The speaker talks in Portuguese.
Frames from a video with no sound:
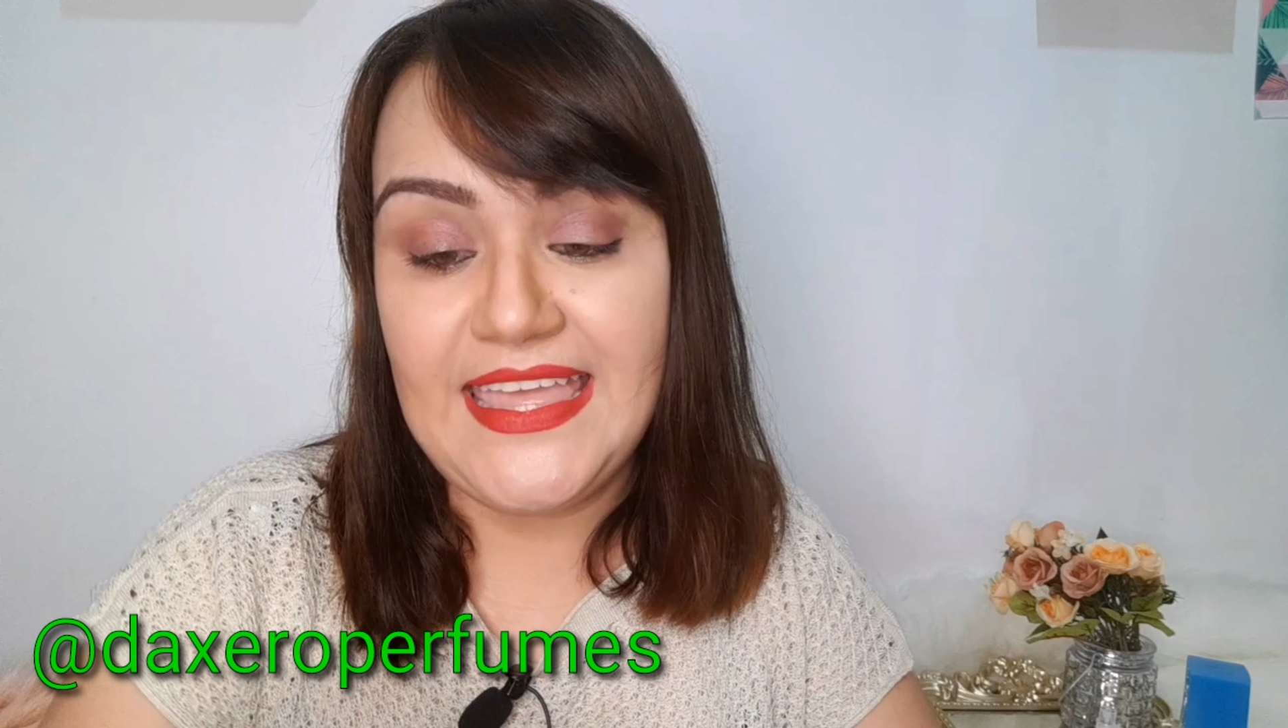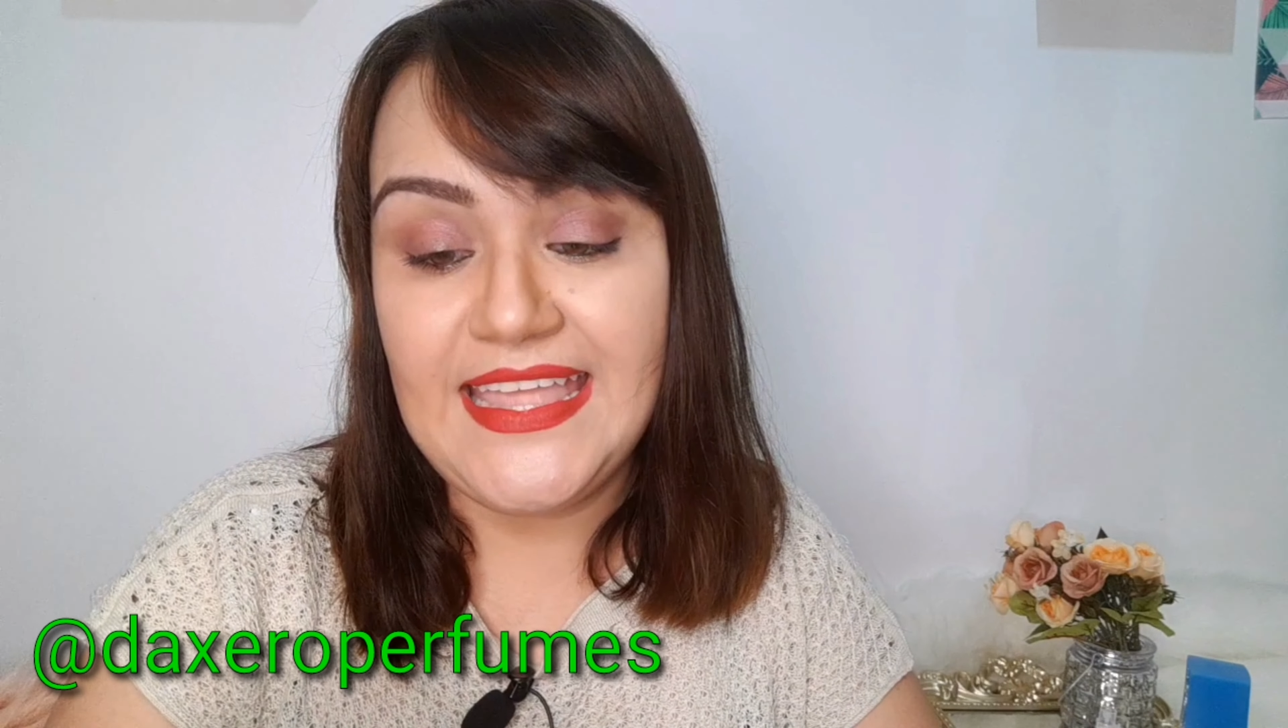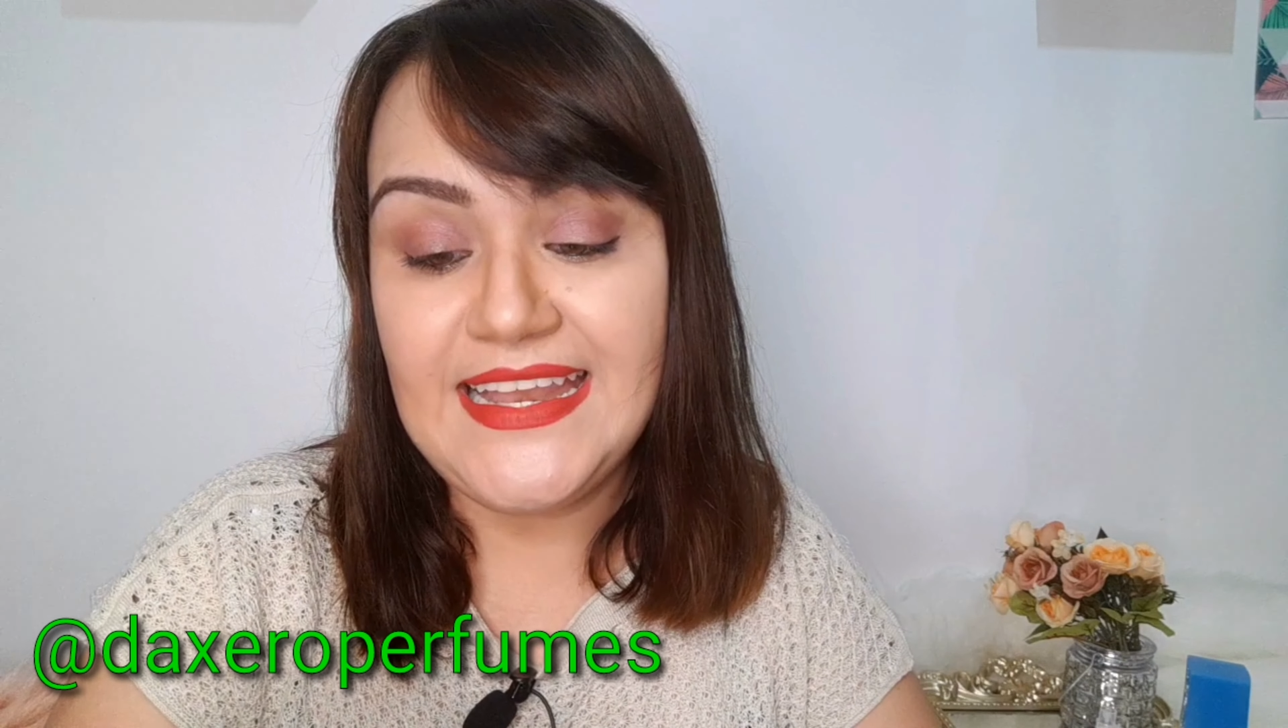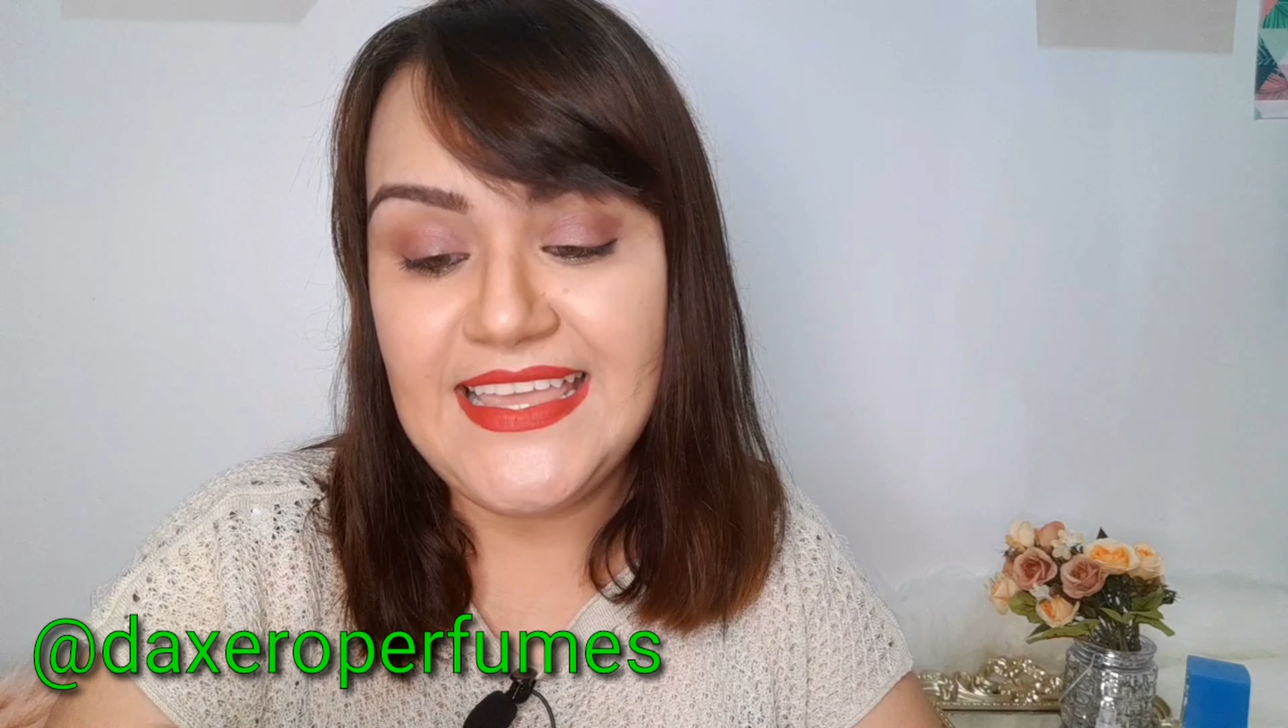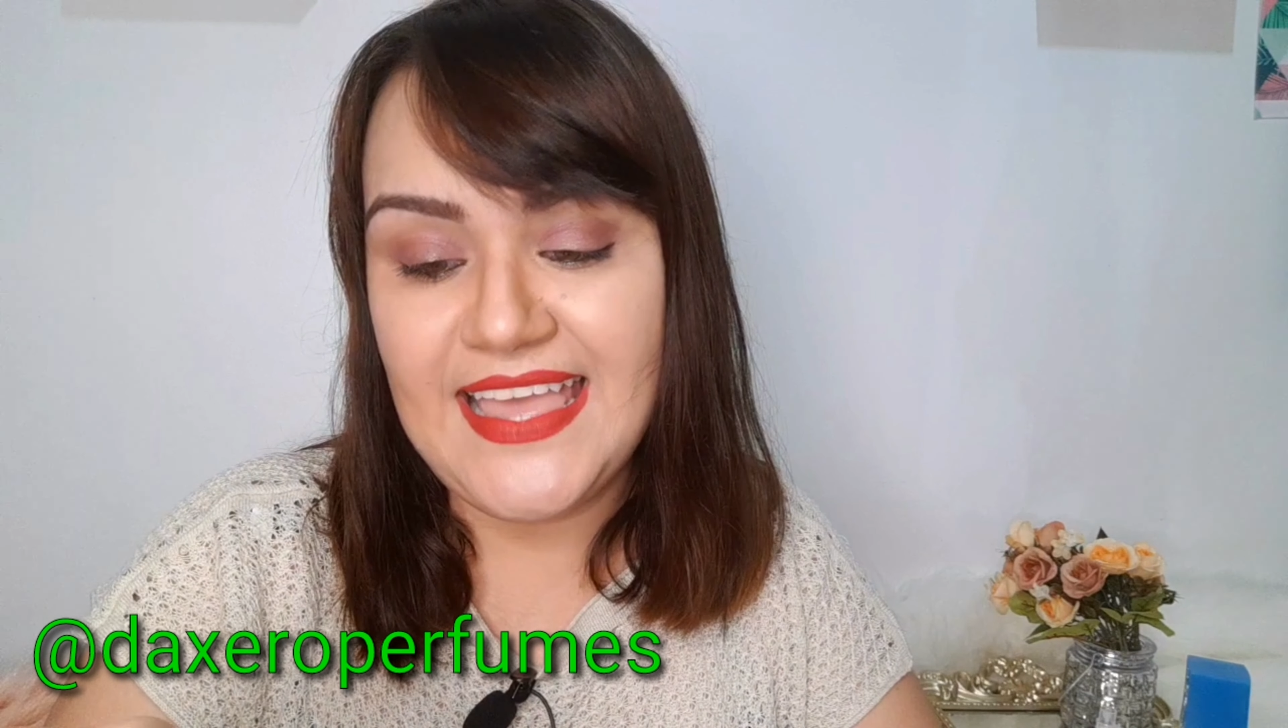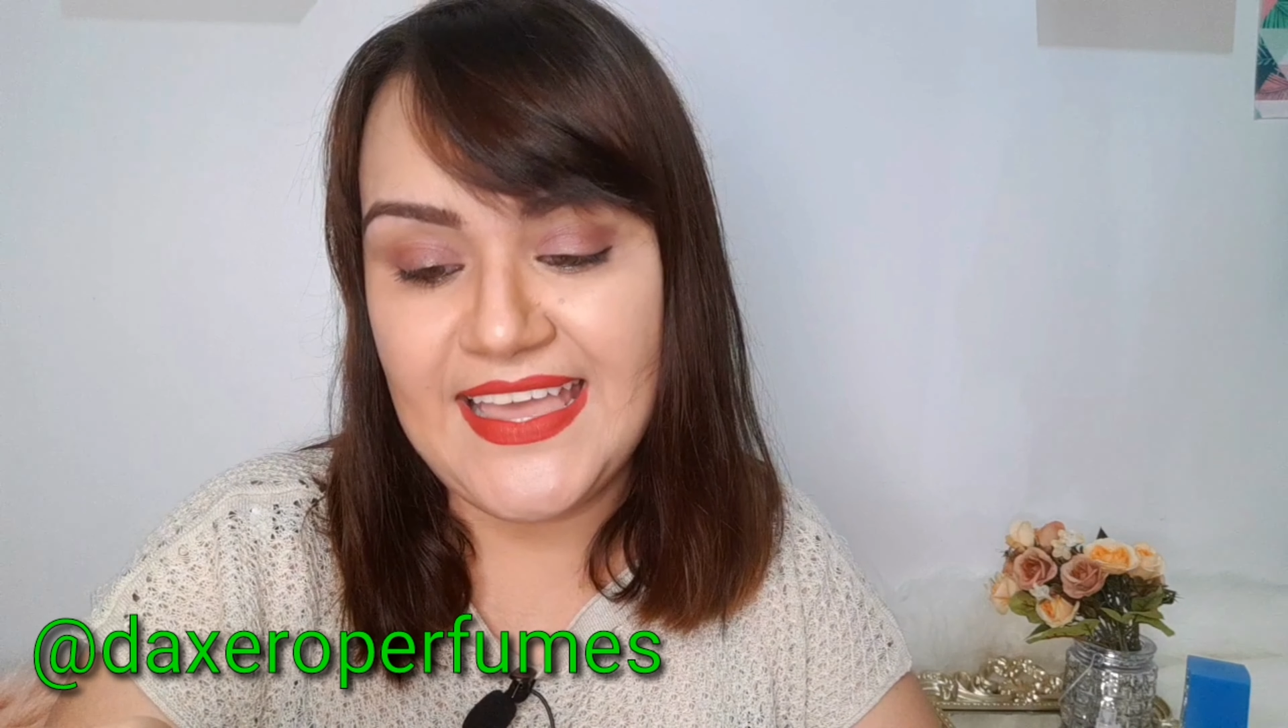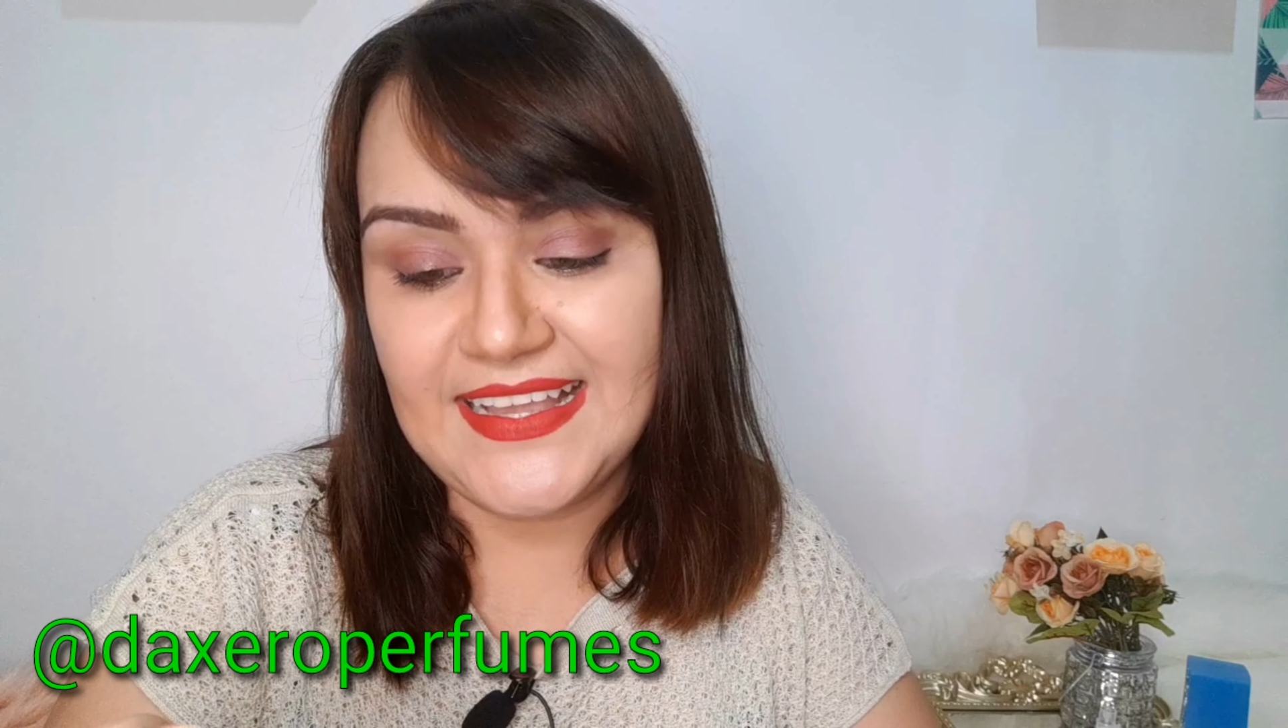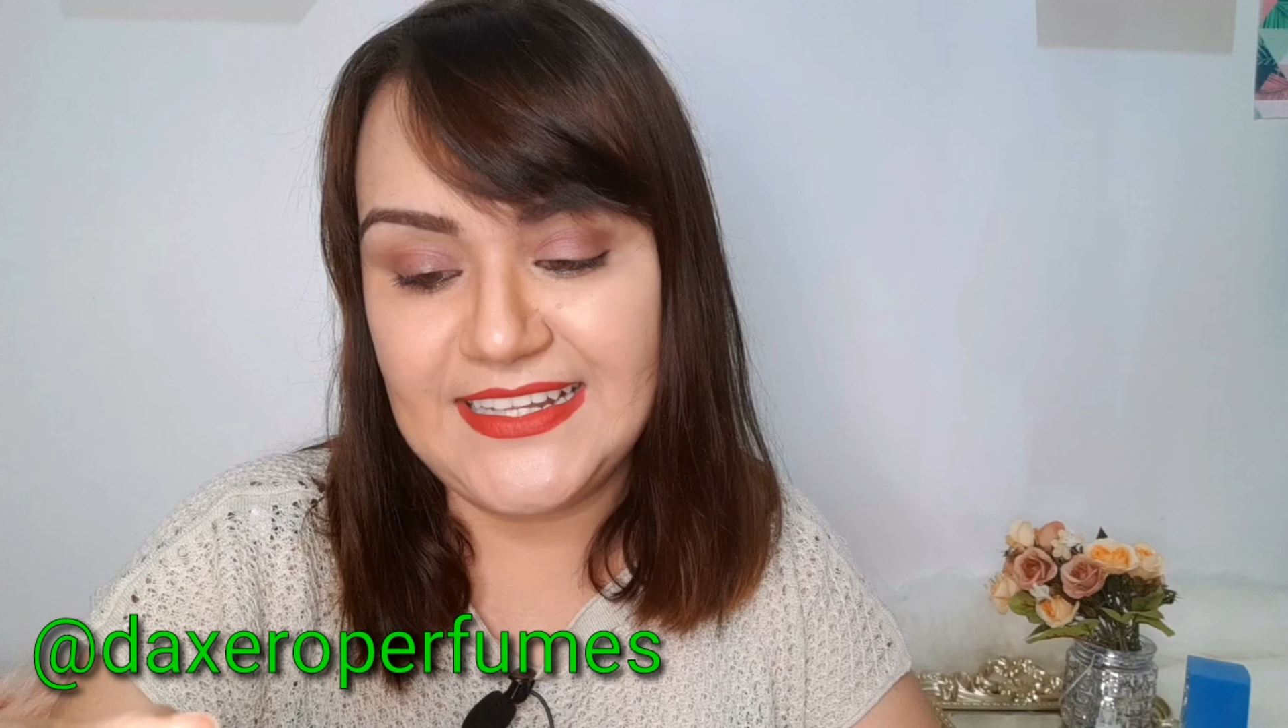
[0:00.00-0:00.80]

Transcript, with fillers: Ele é